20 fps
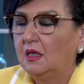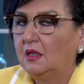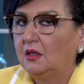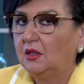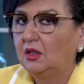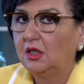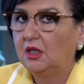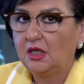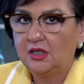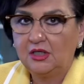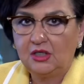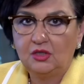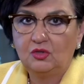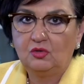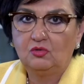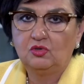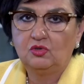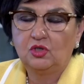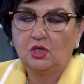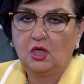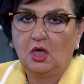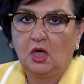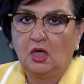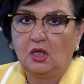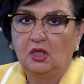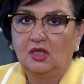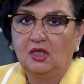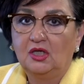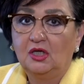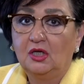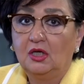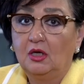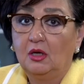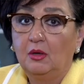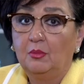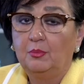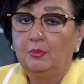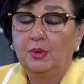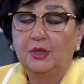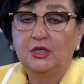Дорогие друзья,
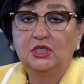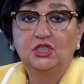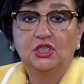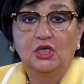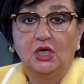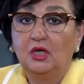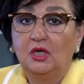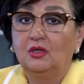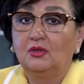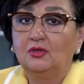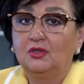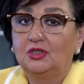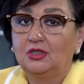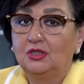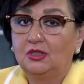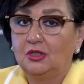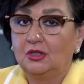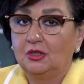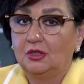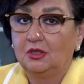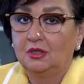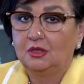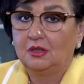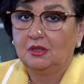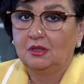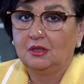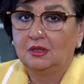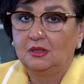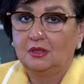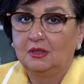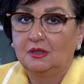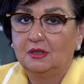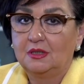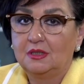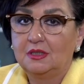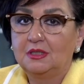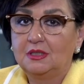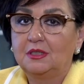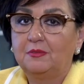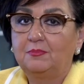пожалуйста,
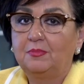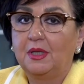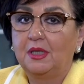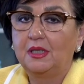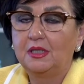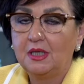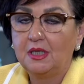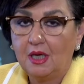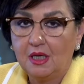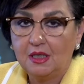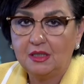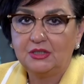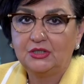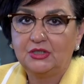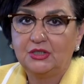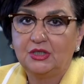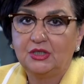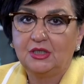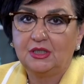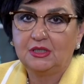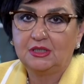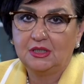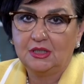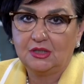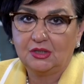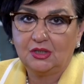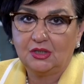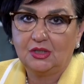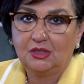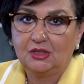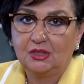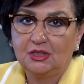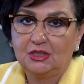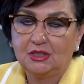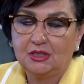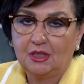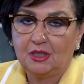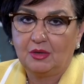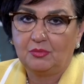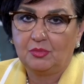заполняйте эти анкеты
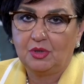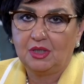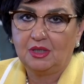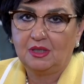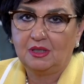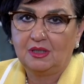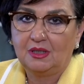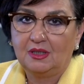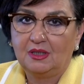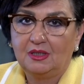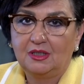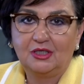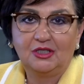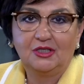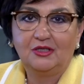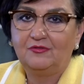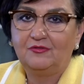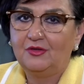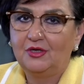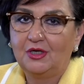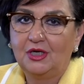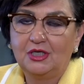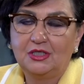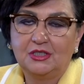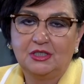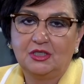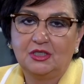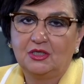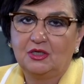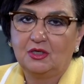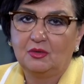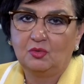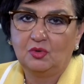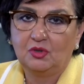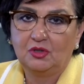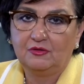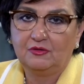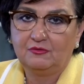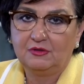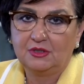сами. Не доверяйте никому
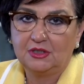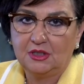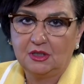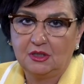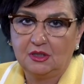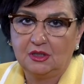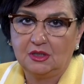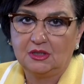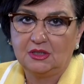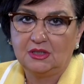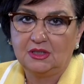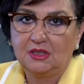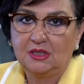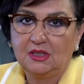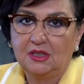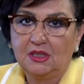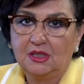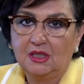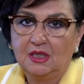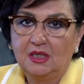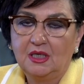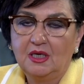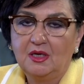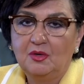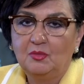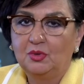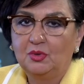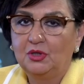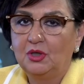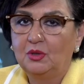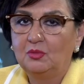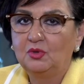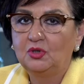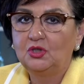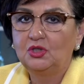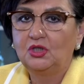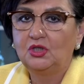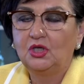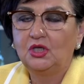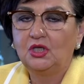этого делать. Потому
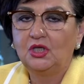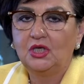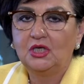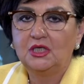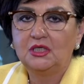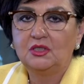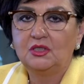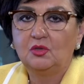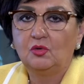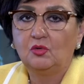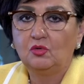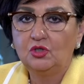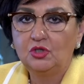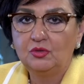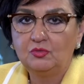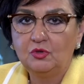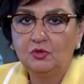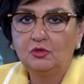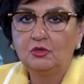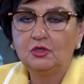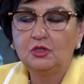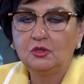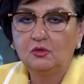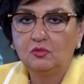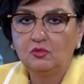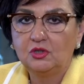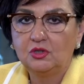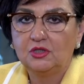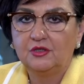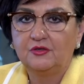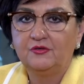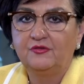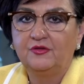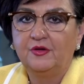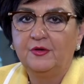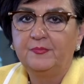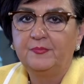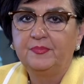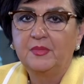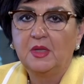что есть очень много случаев –
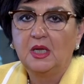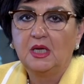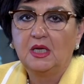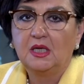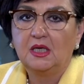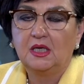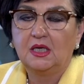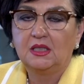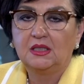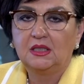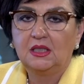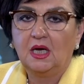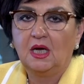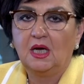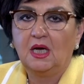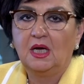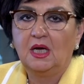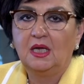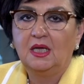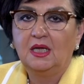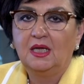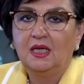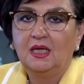когда